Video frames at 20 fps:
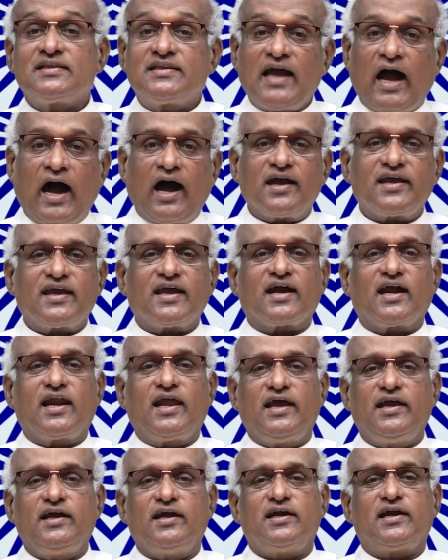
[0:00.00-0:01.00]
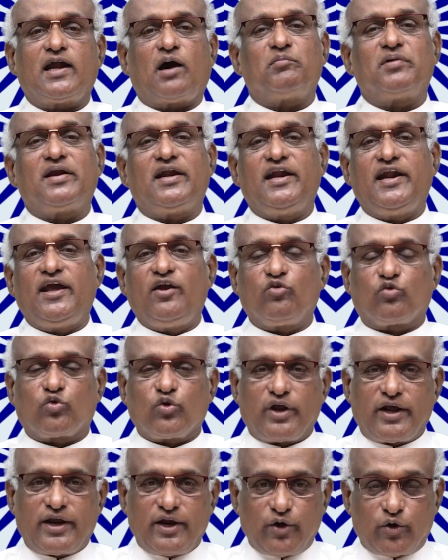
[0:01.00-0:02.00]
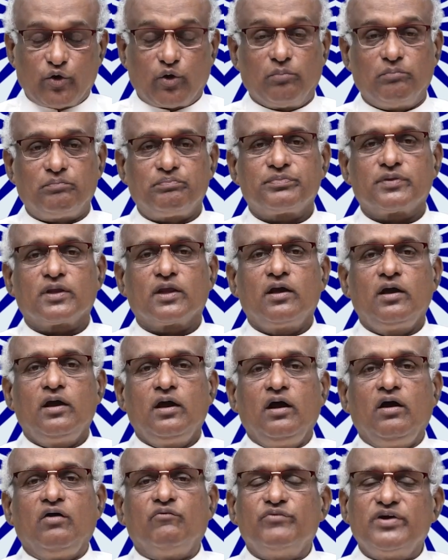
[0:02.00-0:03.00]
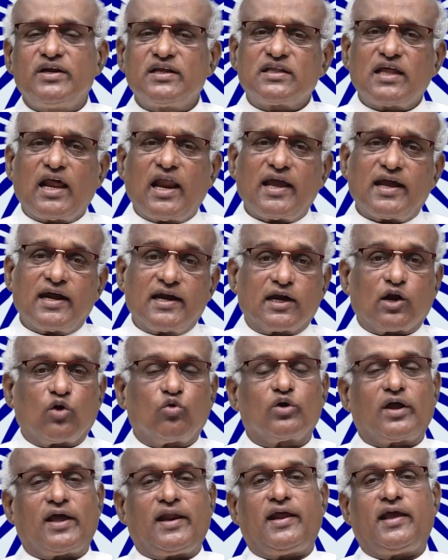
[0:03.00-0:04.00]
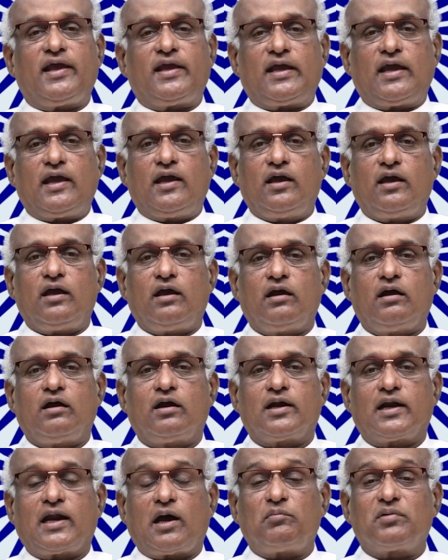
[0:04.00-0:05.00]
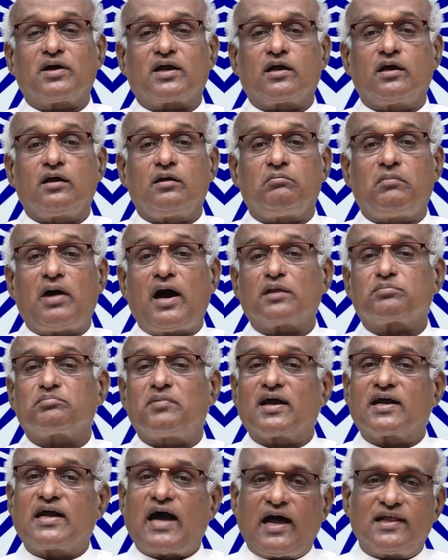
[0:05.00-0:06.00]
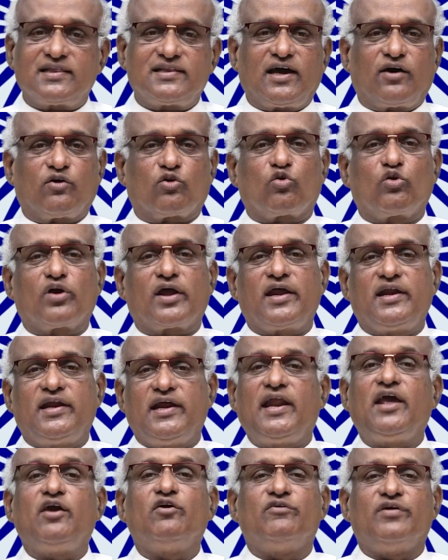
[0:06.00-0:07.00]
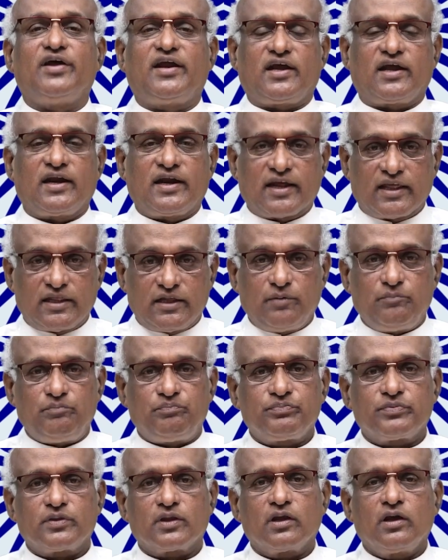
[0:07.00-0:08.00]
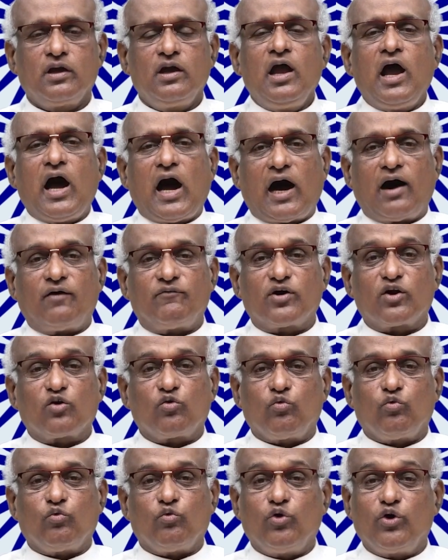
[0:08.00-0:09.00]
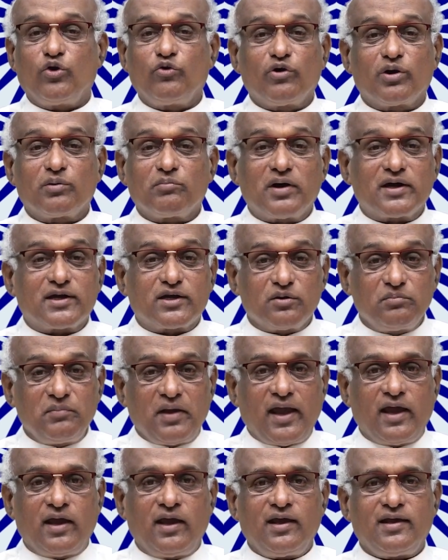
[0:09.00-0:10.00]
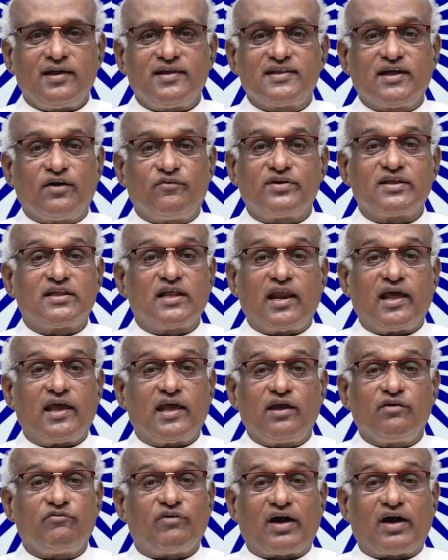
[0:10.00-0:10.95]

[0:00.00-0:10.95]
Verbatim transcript: தியாகிகளை நாம் நினைவு கூறுகின்றோம் விடுதலை என்ற உடனேயே நமக்கு மகாத்மா காந்தி அவர்களுடைய நினைவு வருகின்றது அவர் ஒருவர் மட்டுமே இந்த விடுதலையை